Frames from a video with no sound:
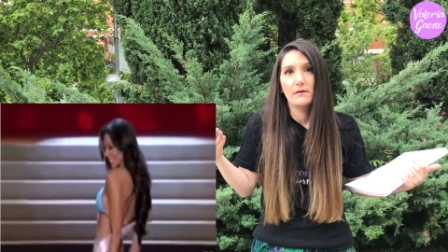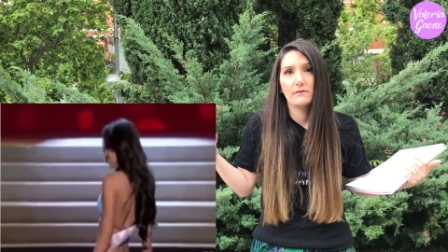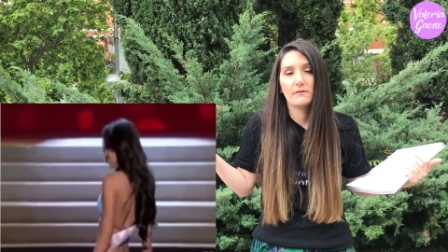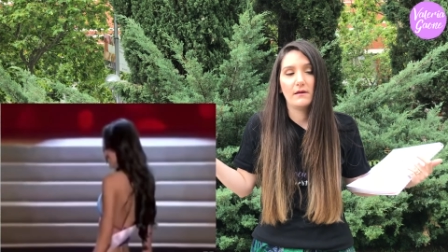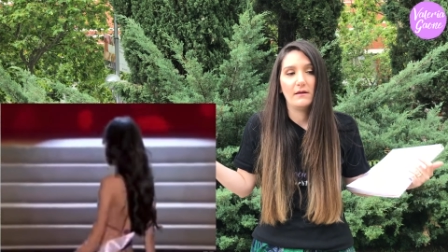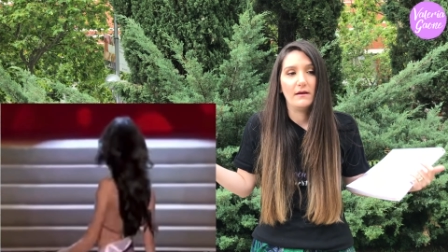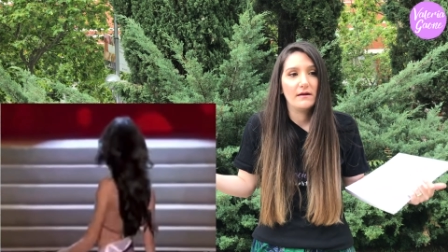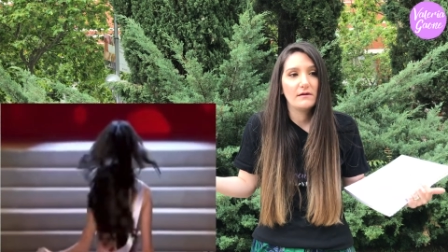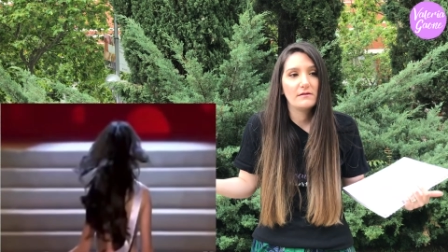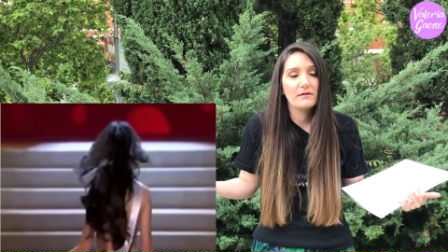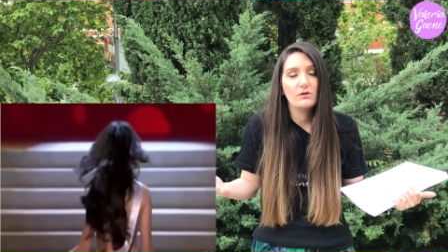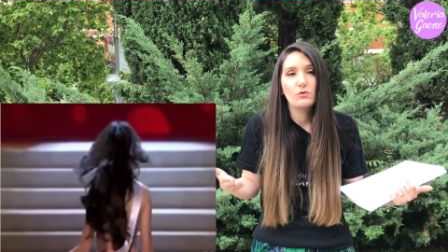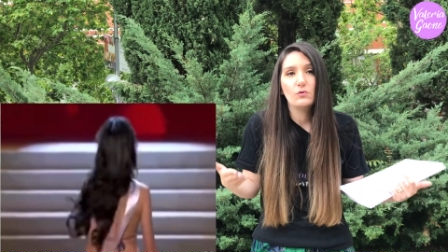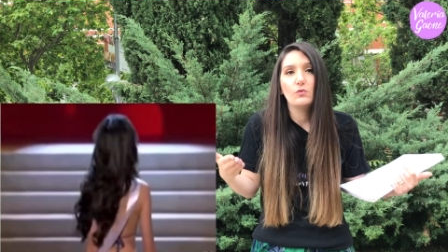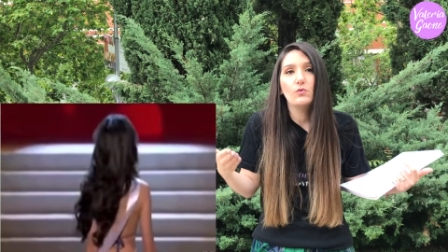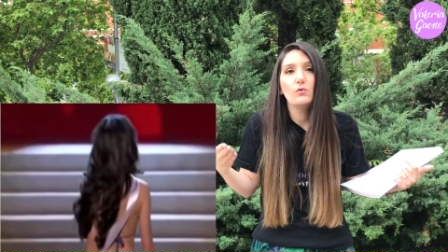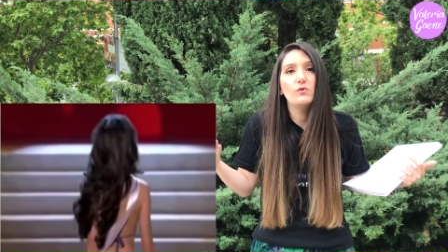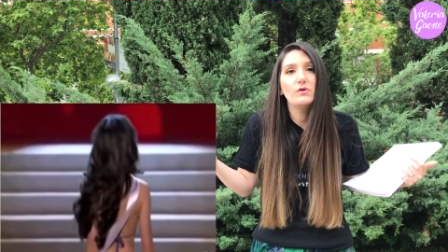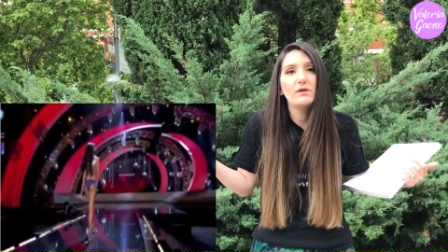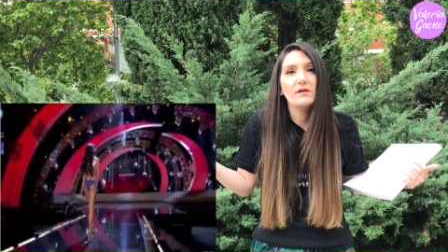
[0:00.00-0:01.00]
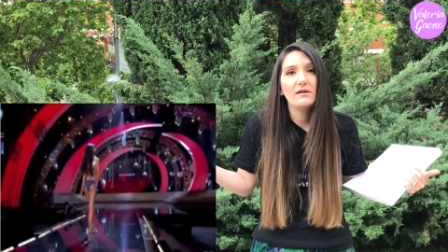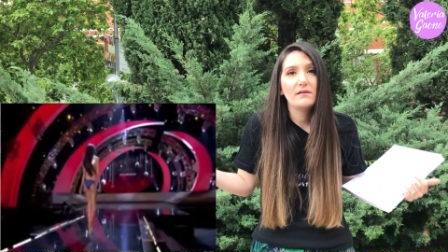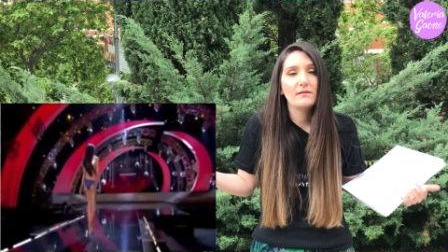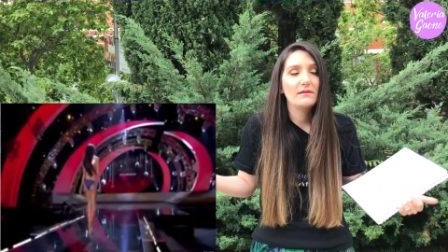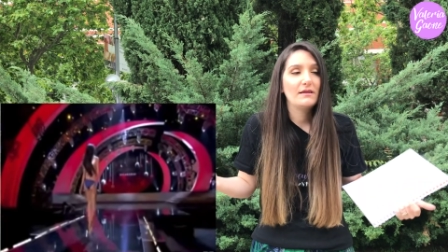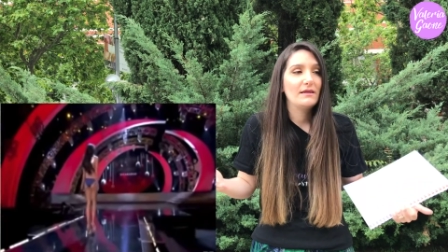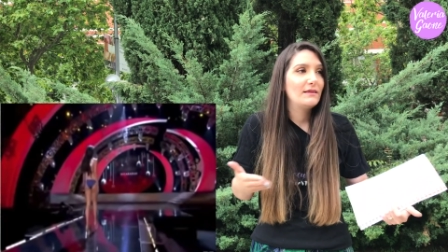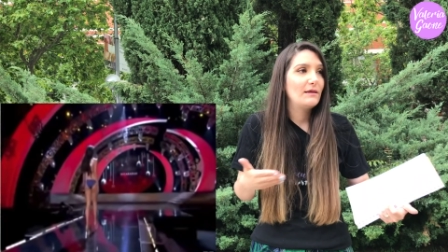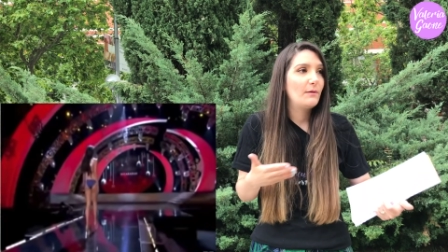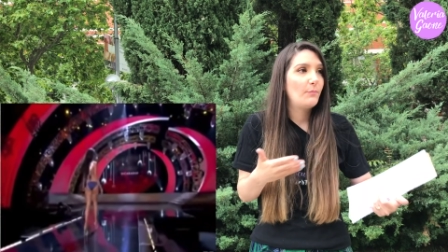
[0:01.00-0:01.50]
tener actitud ni,
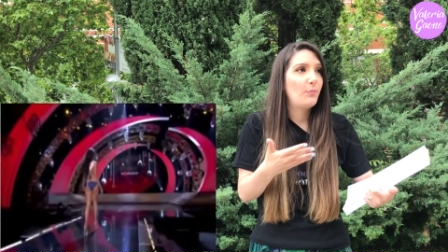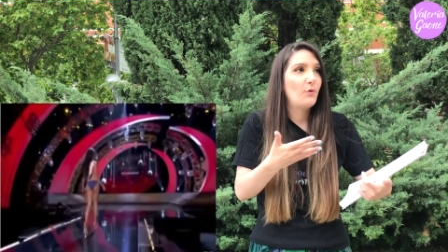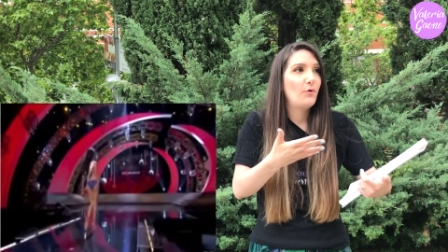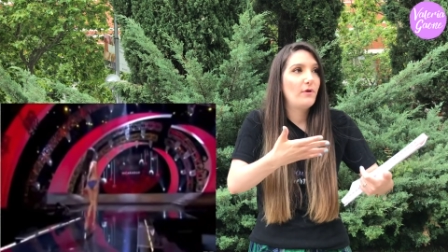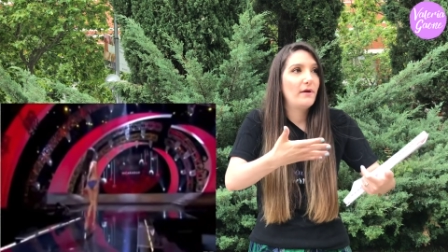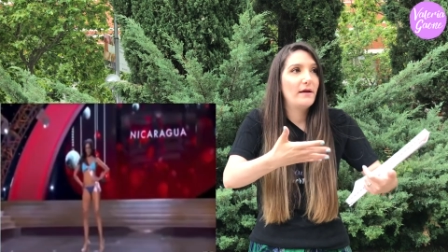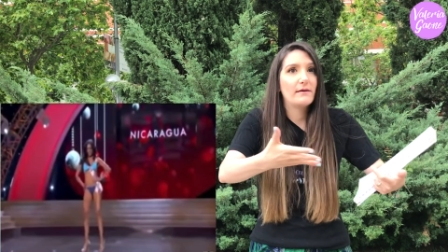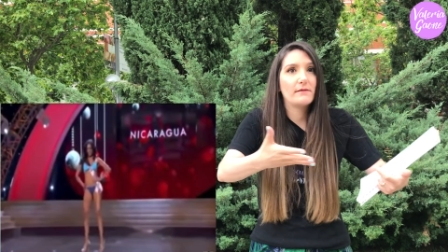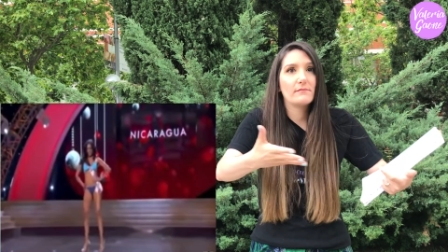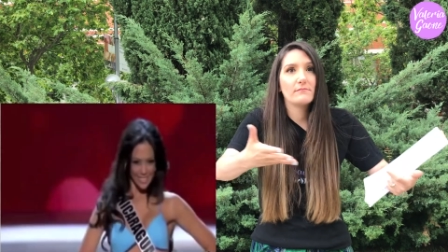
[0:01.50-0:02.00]
ni de poder